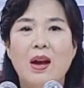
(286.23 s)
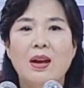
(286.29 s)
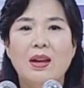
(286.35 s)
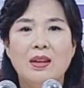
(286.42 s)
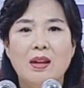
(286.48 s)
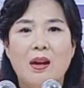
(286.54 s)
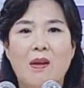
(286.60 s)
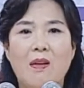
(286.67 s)

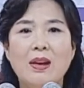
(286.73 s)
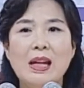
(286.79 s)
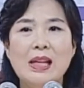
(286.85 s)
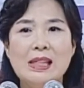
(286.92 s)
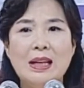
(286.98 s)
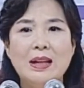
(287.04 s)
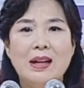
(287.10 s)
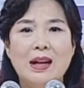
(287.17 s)
영의
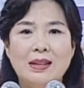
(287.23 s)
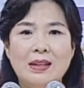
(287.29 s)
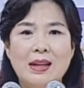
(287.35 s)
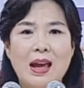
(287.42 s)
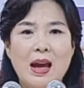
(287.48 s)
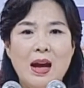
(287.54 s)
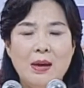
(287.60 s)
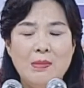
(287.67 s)
생각을
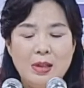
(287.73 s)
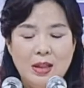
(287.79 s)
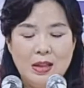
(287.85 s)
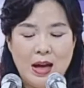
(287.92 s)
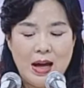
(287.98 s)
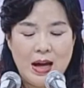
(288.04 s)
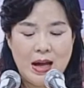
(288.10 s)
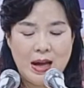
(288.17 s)
해야
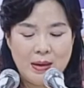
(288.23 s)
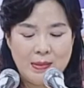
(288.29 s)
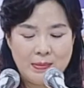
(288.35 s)
합니다.